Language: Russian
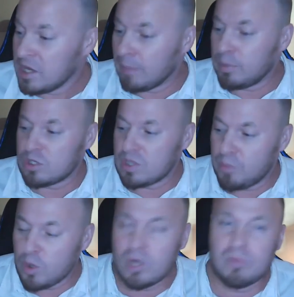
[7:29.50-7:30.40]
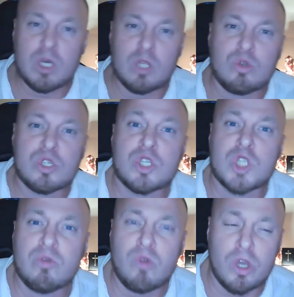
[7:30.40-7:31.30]
Я просто понял, мне нужен
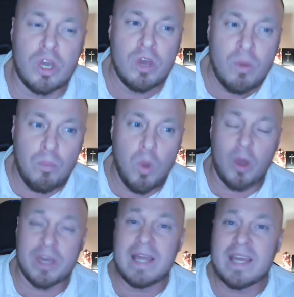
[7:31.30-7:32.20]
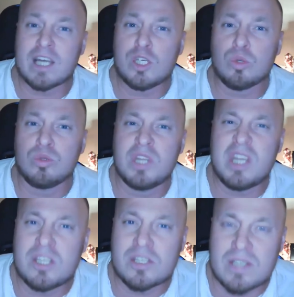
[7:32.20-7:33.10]
живой Бог. Я не хочу
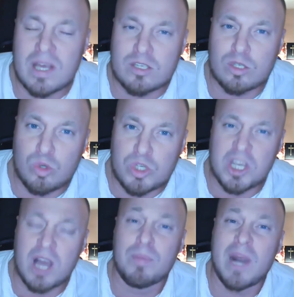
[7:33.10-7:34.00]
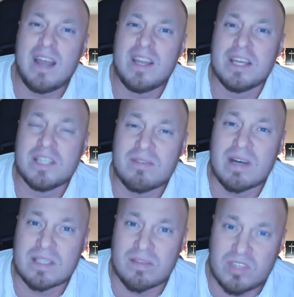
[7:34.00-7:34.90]
три часа слушать, как правильно
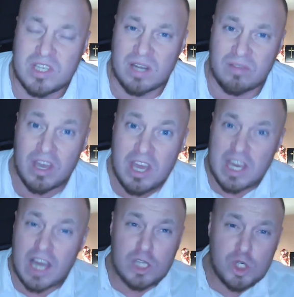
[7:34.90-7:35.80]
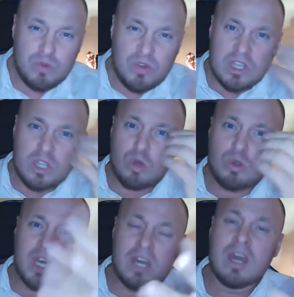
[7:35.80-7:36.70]
одеваться в церкви. Я хочу видеть
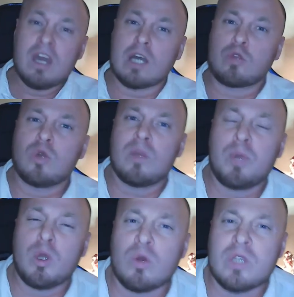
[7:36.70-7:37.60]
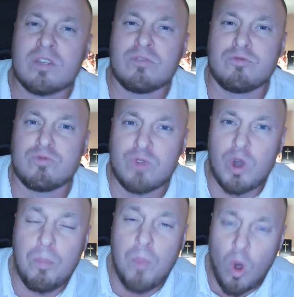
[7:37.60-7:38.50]
людей, которые приходят
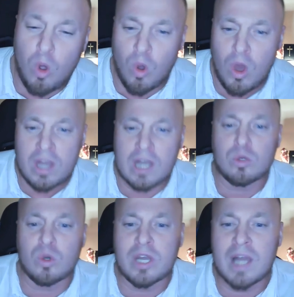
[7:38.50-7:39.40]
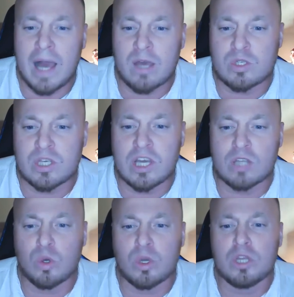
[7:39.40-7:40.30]
к Богу, которые каются и
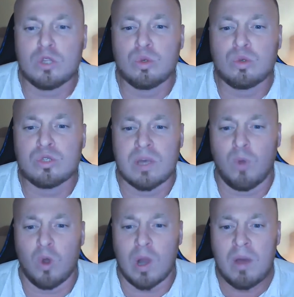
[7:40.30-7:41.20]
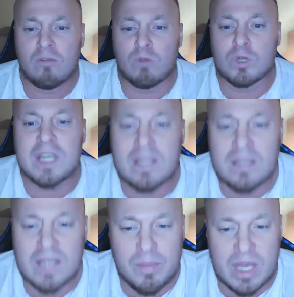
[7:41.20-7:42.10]
которые идут за Богом. Вот это
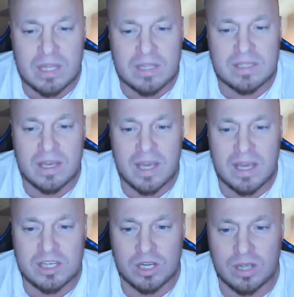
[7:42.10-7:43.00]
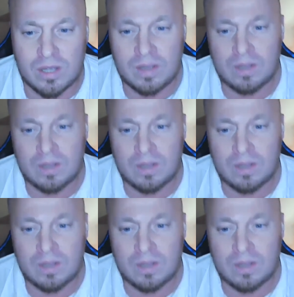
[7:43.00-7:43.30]
для меня настоящее